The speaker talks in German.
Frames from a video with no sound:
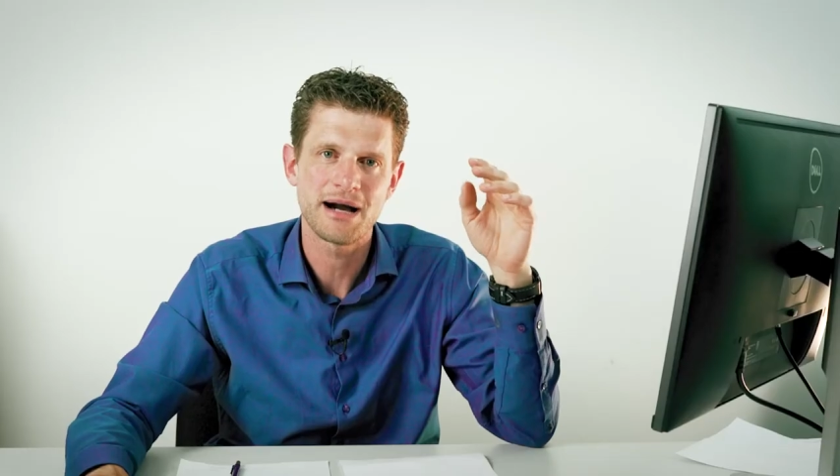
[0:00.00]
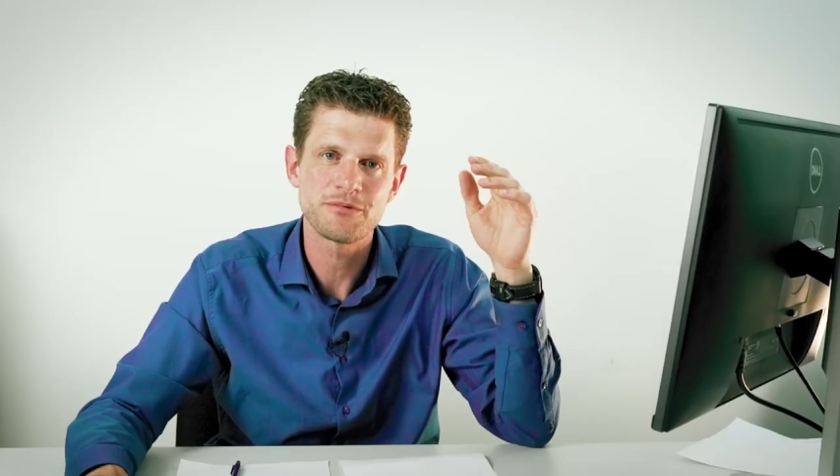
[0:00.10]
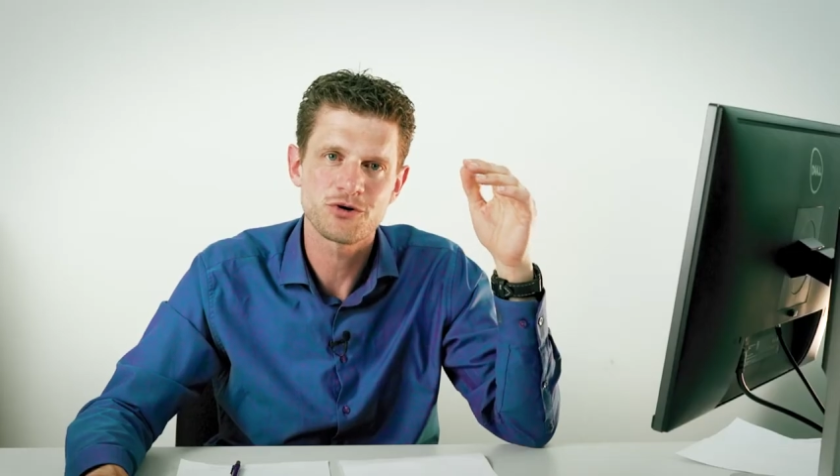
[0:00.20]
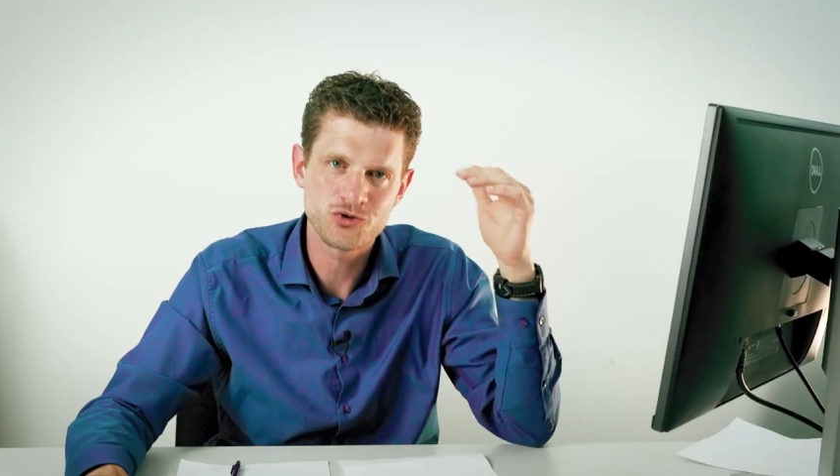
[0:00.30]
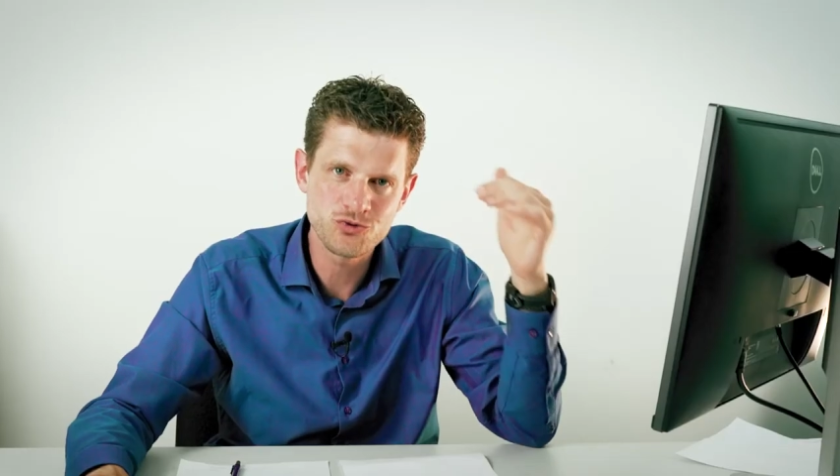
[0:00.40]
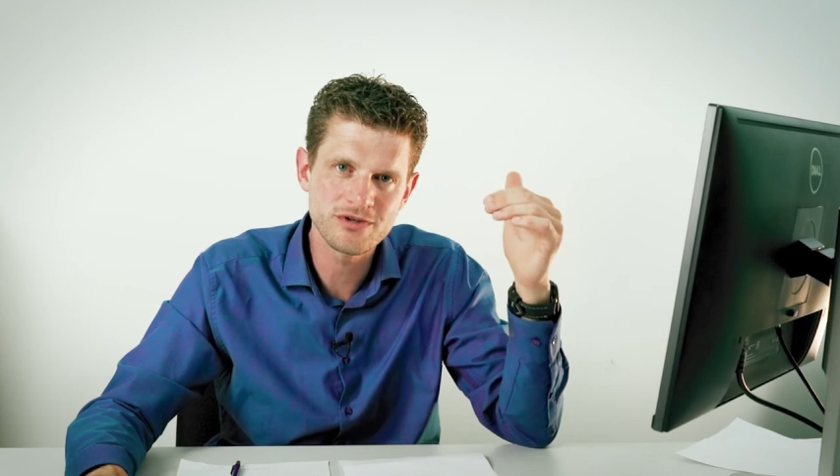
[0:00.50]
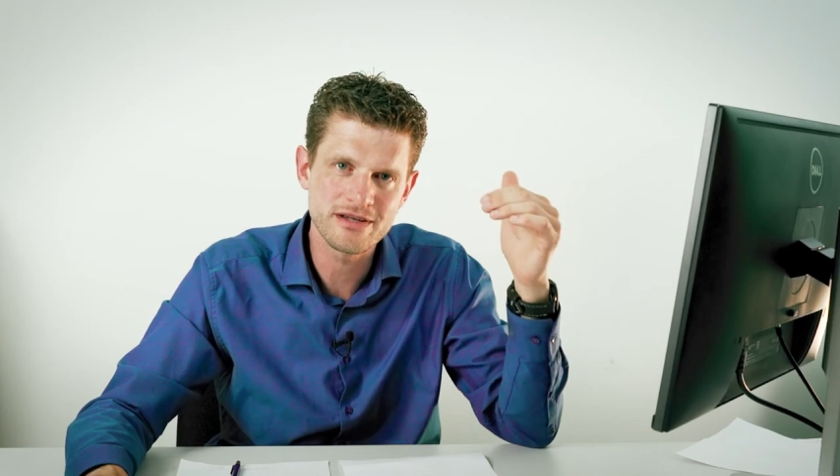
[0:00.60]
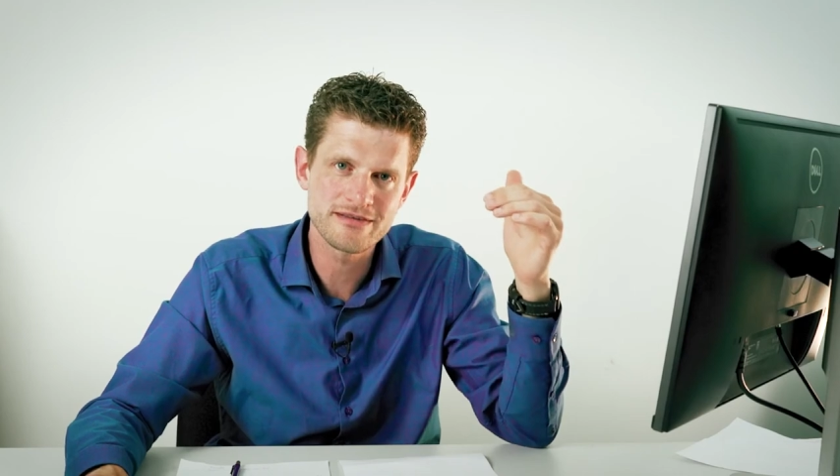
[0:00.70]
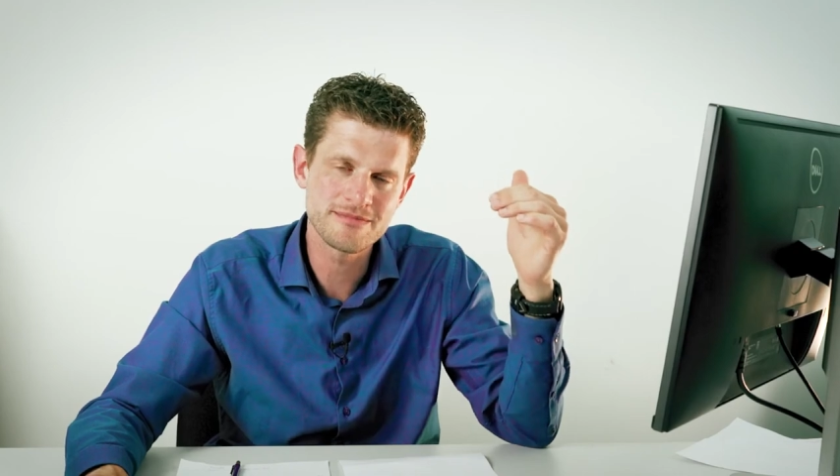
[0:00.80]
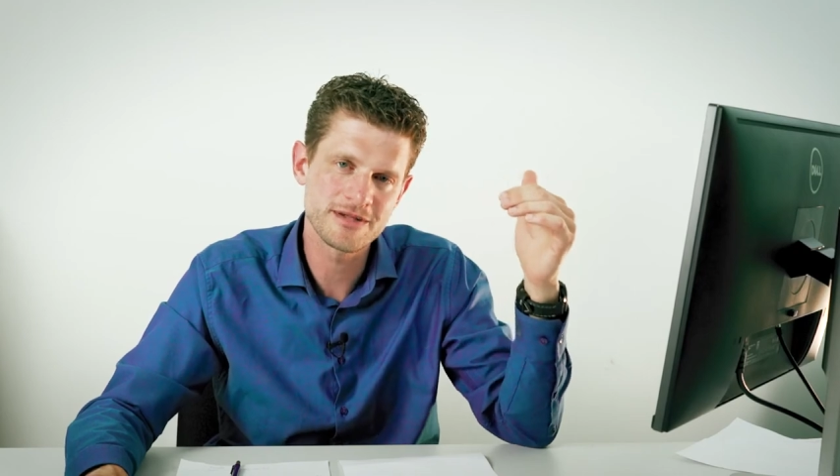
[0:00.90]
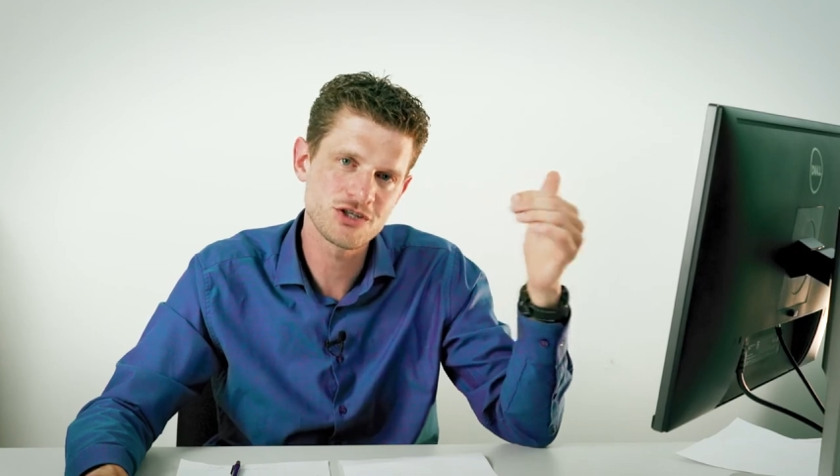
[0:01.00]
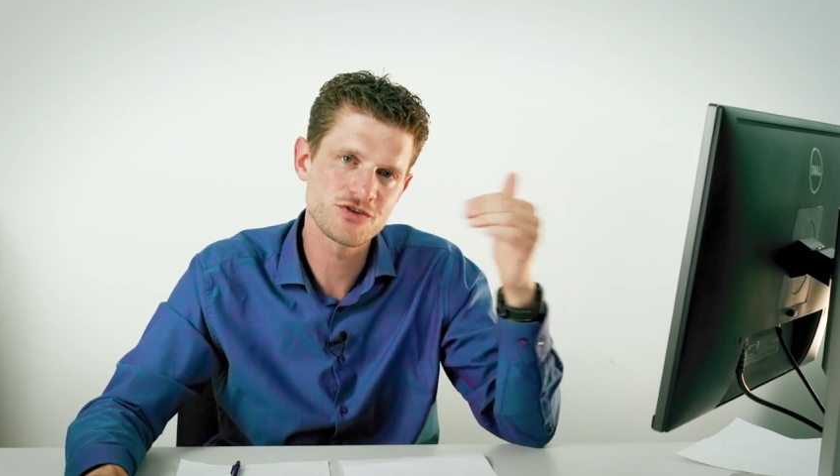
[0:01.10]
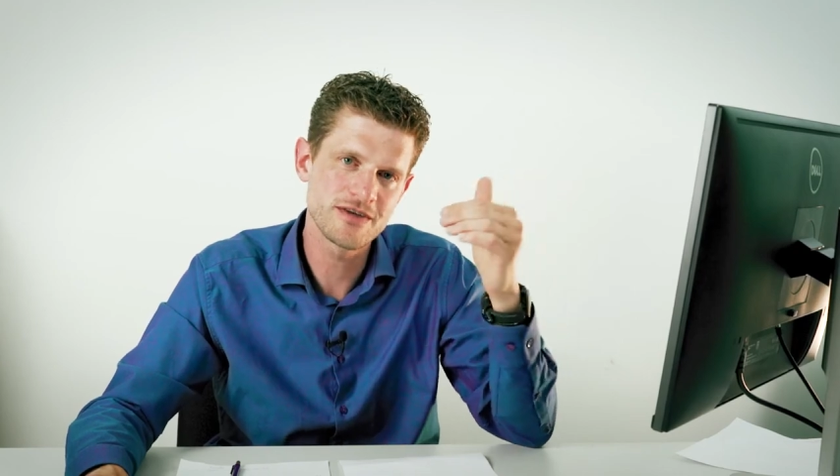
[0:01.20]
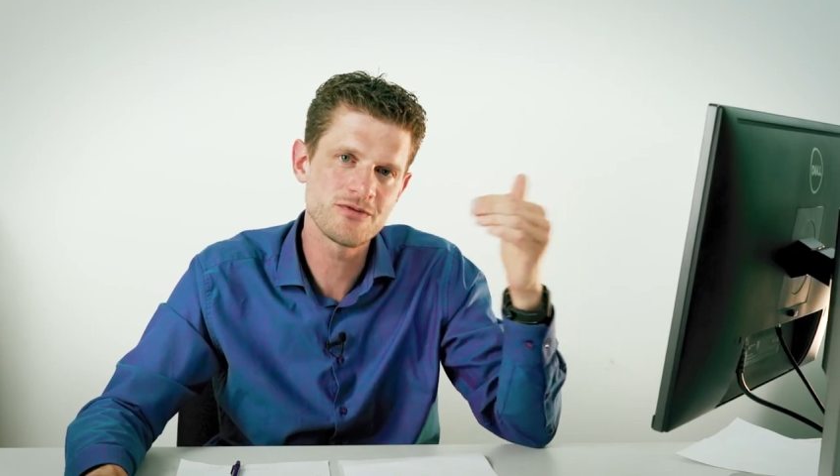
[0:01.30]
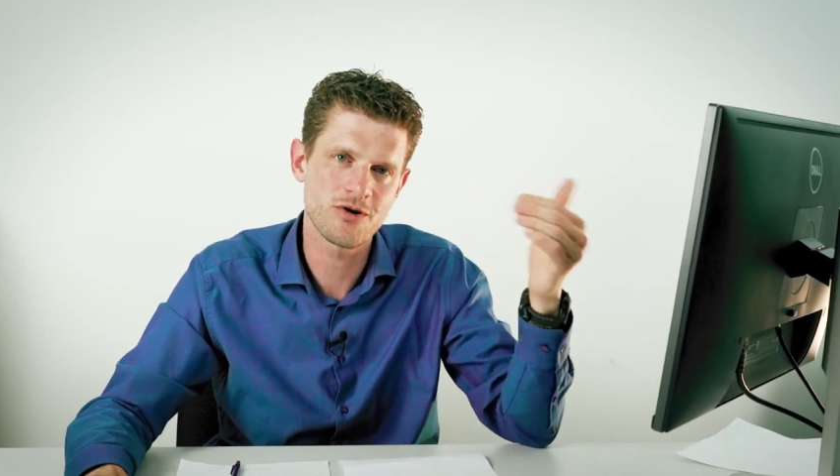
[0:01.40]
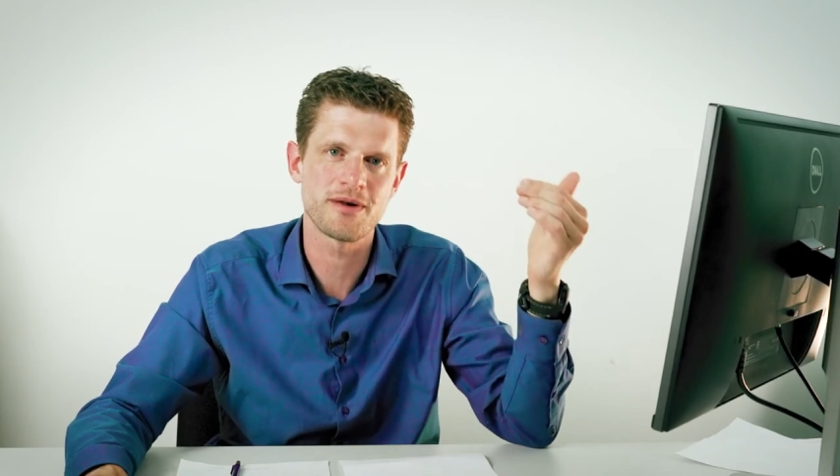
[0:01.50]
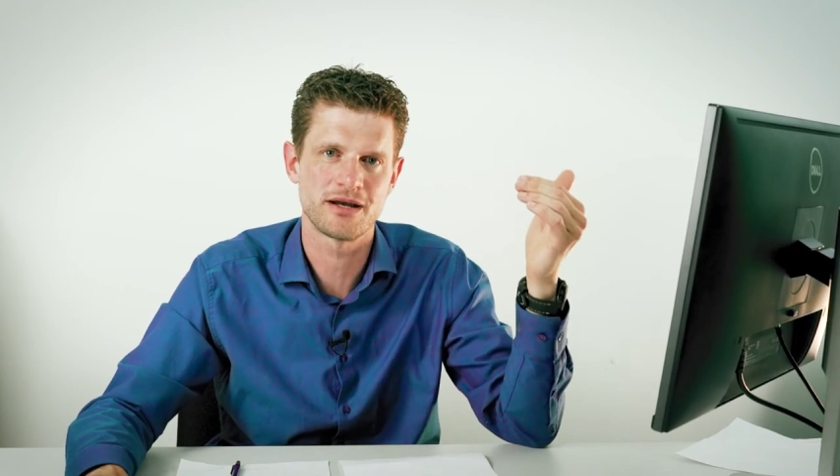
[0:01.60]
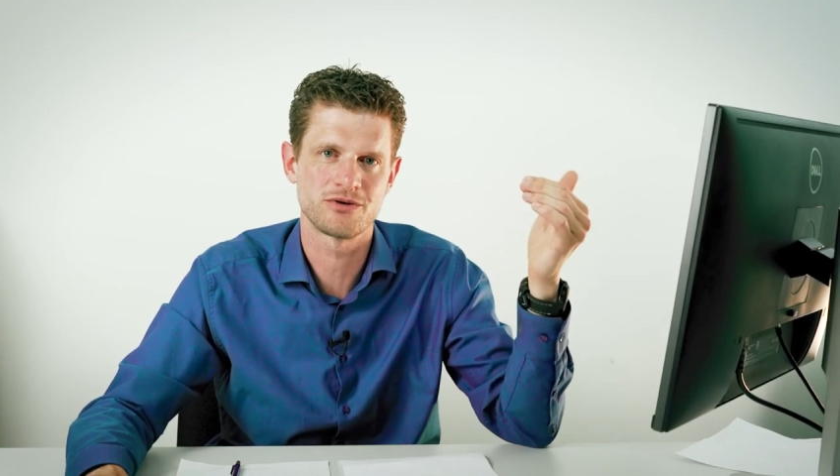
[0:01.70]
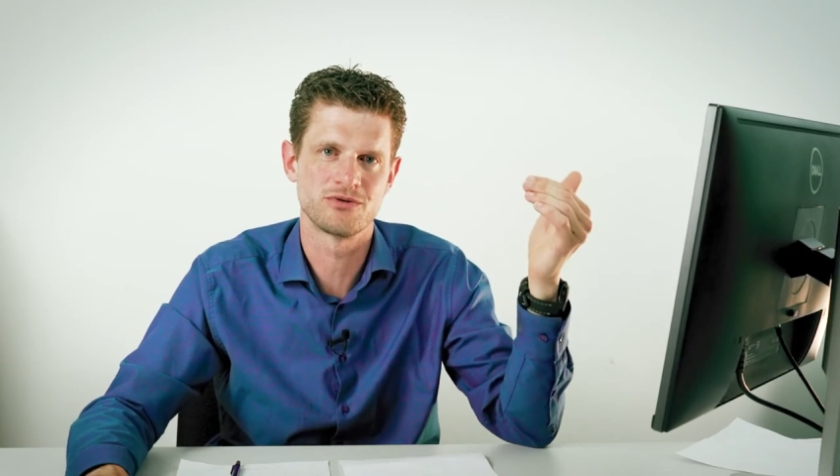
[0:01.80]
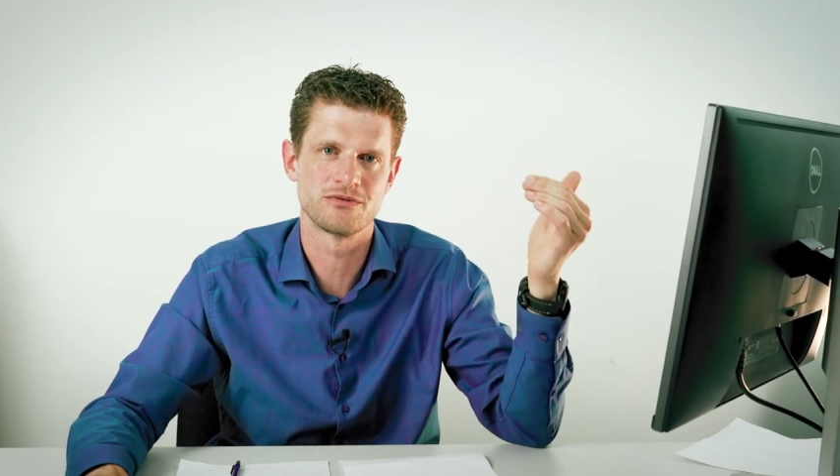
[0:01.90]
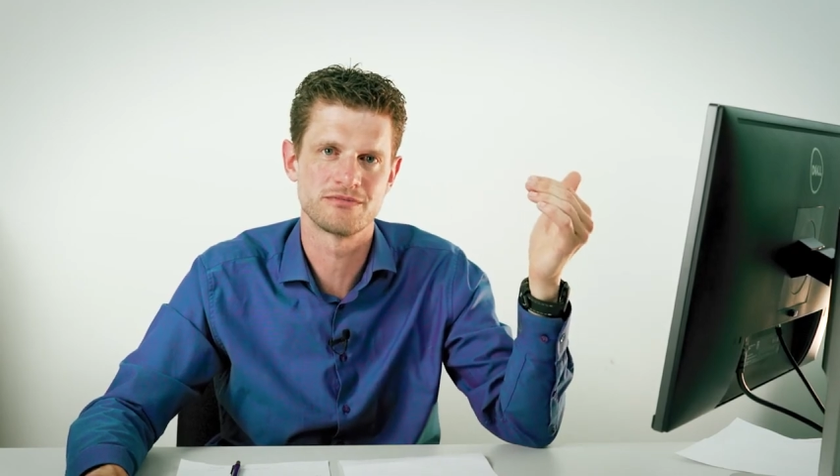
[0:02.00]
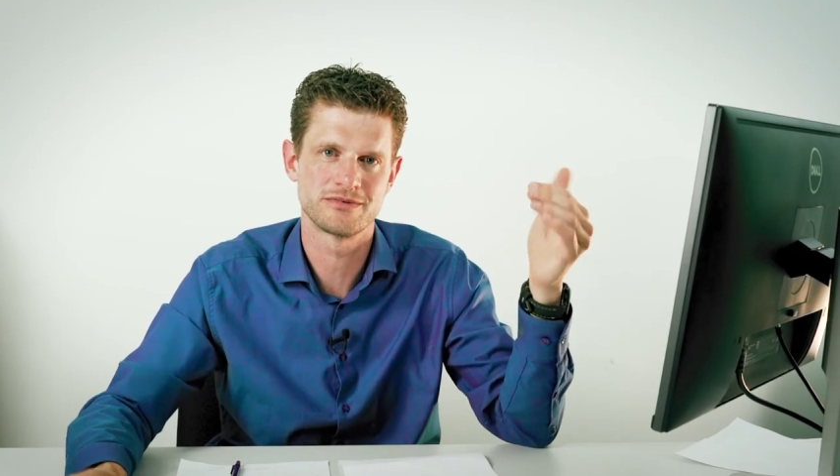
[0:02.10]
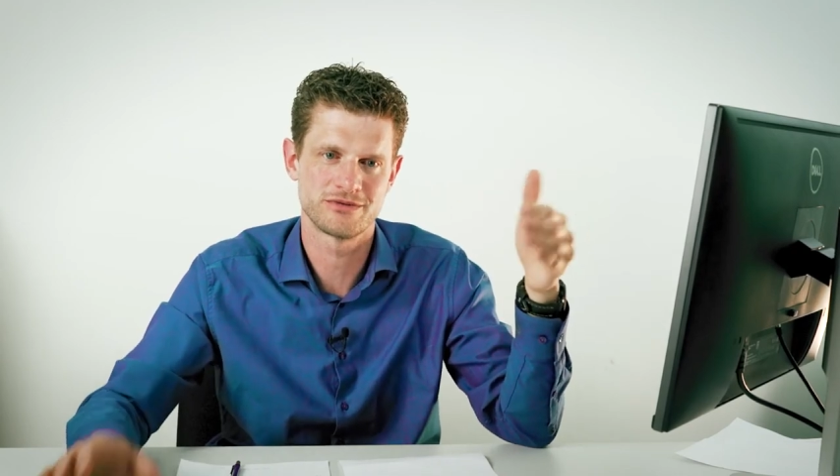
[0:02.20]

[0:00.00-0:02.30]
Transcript: aber auch zusätzlich mir die Schwingform angucken,